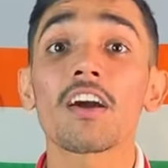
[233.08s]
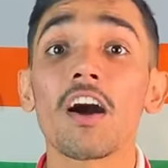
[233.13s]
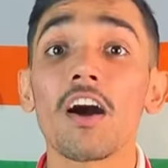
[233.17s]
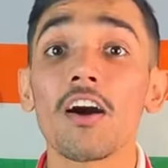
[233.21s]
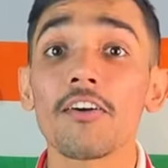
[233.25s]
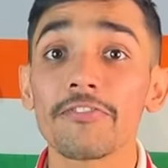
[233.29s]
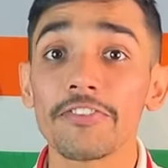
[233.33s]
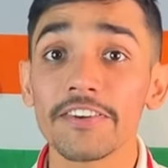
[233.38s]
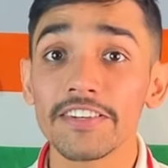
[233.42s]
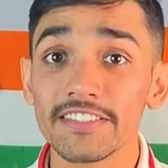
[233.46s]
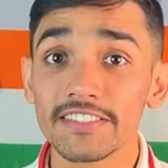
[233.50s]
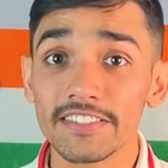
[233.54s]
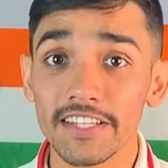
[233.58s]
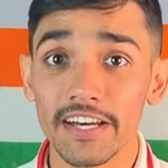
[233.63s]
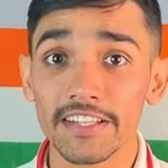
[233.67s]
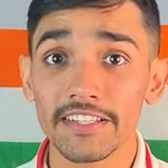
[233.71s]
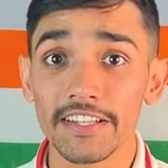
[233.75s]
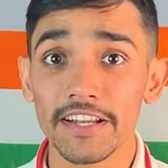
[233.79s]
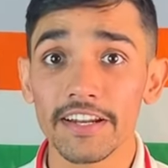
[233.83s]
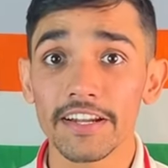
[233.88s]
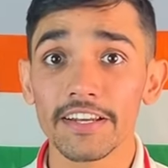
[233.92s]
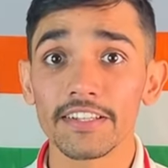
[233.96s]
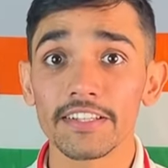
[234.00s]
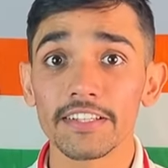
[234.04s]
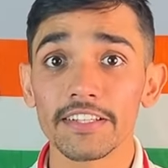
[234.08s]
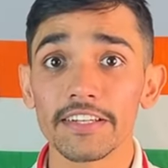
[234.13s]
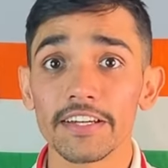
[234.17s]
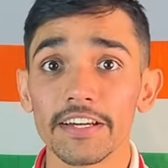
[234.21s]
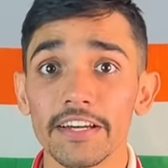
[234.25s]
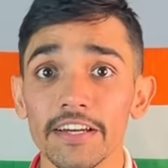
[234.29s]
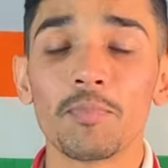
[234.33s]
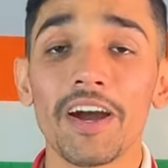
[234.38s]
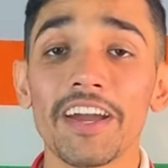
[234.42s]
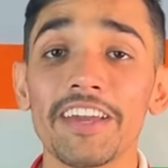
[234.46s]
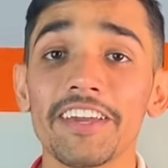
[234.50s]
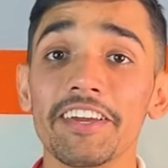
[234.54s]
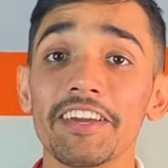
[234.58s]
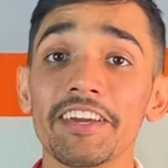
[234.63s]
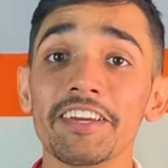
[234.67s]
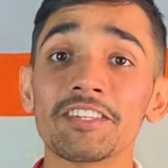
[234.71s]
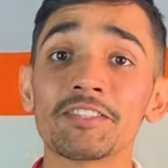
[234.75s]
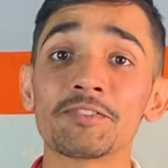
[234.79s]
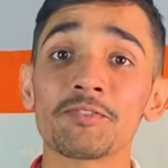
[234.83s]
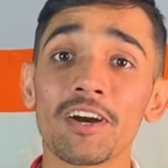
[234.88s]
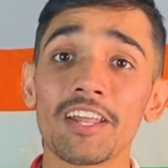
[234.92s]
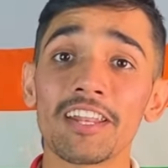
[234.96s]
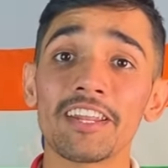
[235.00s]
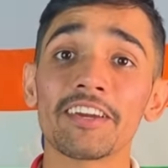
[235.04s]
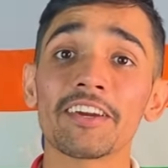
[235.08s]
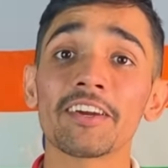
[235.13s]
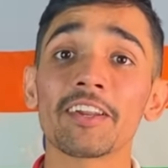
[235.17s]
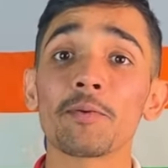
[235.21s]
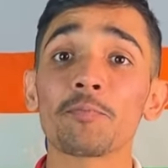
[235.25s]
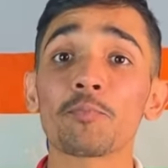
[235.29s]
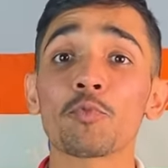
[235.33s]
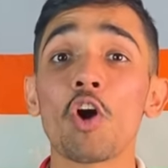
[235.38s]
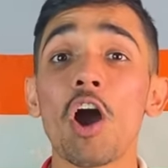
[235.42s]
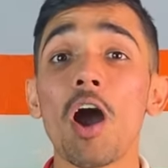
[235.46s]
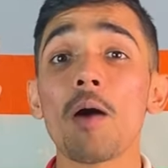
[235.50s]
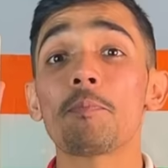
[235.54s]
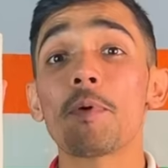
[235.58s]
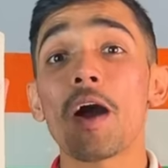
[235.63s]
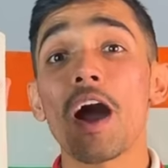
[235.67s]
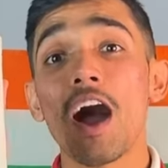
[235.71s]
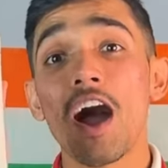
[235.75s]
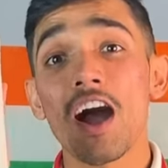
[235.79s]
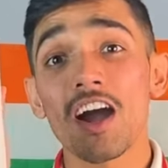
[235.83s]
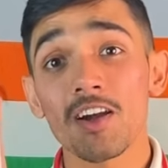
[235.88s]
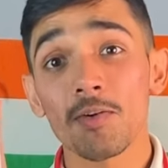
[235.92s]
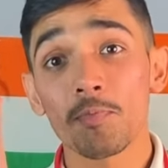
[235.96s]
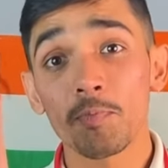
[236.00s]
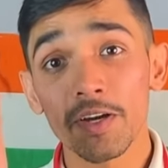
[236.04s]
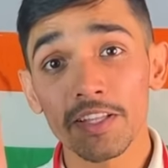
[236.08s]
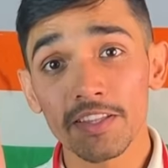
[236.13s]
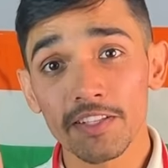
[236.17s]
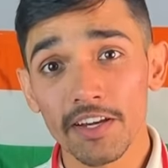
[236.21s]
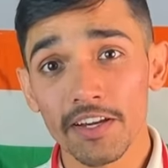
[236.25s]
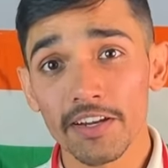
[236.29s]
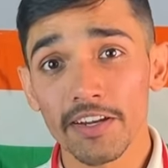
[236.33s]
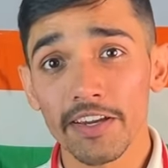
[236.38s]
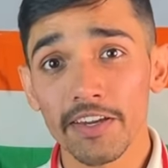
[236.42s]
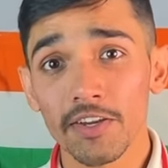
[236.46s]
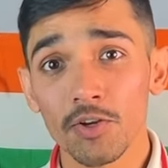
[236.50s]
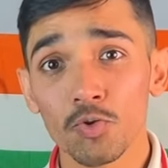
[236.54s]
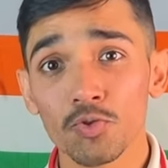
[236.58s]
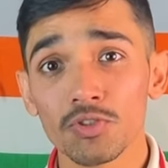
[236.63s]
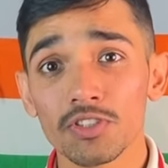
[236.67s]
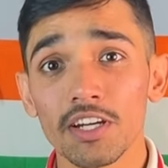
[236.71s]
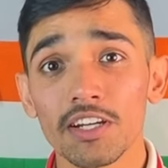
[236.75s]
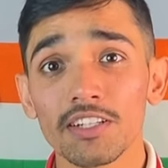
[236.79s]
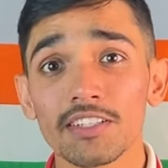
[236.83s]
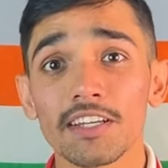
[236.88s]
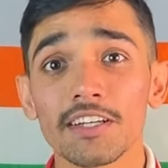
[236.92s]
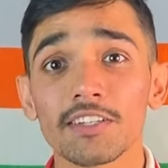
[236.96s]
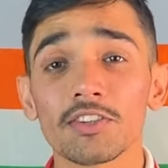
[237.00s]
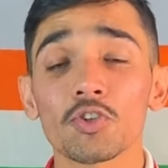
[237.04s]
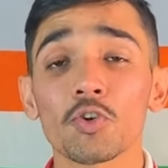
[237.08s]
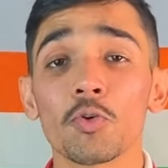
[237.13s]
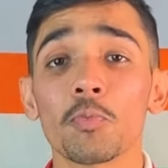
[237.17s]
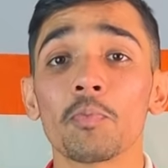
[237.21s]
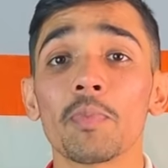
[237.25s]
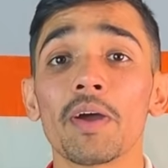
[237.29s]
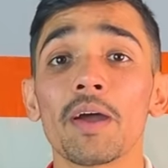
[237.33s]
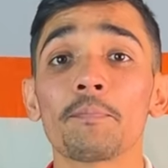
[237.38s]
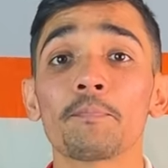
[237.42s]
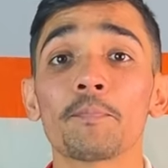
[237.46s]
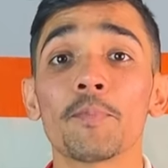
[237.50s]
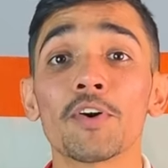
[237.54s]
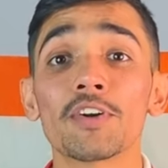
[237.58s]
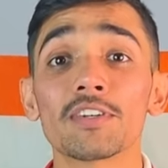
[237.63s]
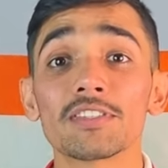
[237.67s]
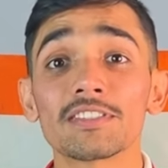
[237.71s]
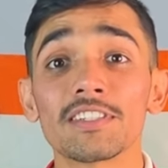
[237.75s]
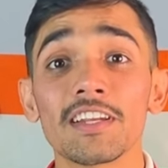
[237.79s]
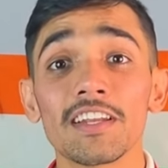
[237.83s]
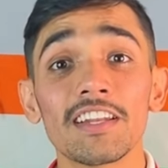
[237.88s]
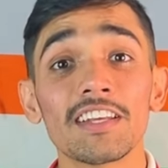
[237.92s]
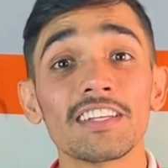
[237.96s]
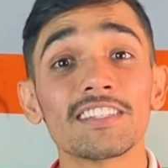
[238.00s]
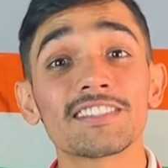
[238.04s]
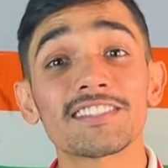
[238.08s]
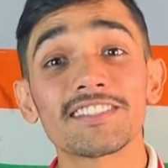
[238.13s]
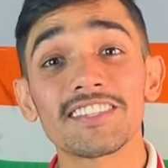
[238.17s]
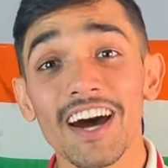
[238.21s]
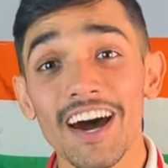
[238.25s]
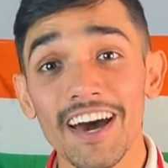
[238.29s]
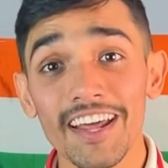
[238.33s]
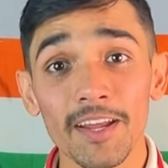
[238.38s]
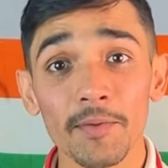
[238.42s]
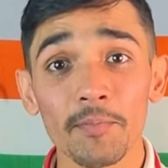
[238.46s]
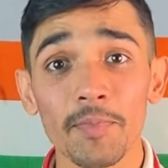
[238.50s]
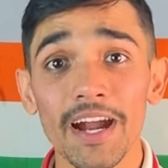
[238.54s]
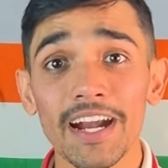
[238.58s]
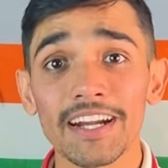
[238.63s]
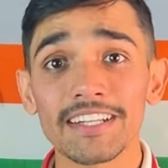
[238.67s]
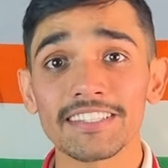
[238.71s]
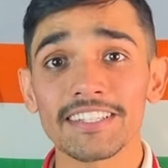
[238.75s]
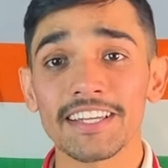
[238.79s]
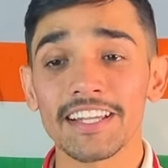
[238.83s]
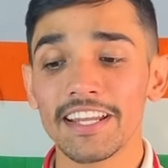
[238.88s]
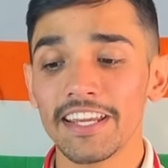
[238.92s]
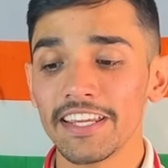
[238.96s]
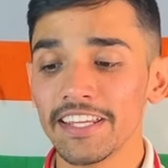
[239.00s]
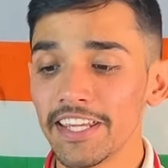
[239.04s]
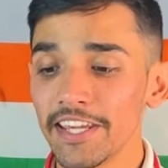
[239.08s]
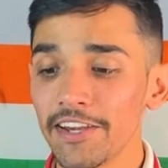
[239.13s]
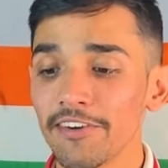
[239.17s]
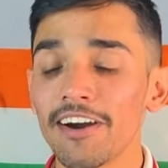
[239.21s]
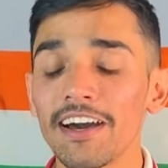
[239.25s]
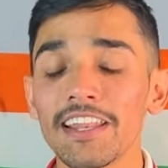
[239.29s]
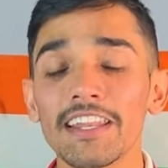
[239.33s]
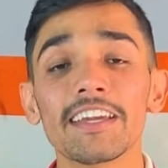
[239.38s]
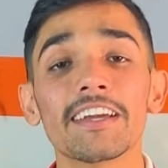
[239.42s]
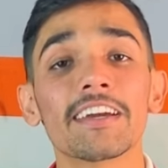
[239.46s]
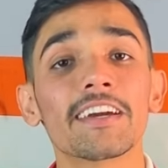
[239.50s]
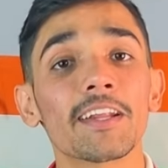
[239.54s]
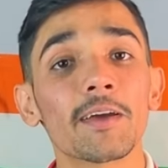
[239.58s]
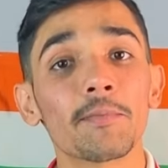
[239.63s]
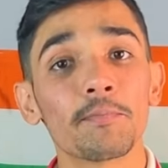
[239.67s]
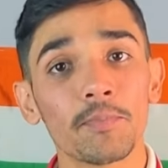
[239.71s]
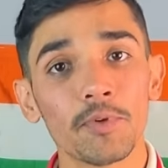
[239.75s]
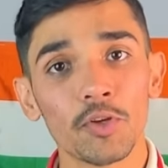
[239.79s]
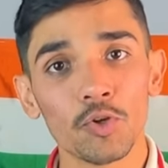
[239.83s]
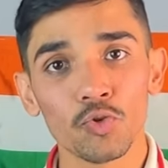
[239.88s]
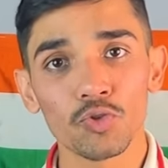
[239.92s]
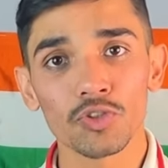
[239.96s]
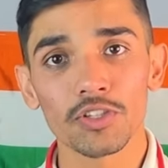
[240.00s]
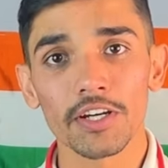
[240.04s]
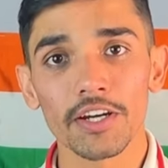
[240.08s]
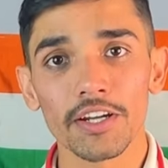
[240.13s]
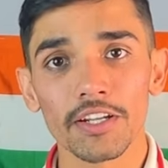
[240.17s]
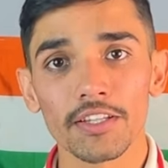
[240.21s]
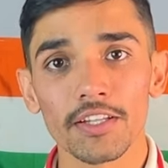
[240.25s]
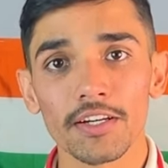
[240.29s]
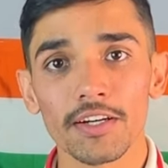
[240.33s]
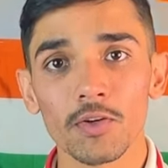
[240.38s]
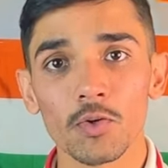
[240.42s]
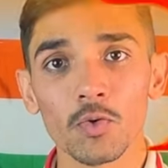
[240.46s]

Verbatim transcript: काफी ज्यादा रहती है भाई इस वाली ग्रिप को आप आंख बंद करके यूज कर सकते हो मैं पर्सनली सारे बैट्स के लिए ये वाली ग्रिप यूज करता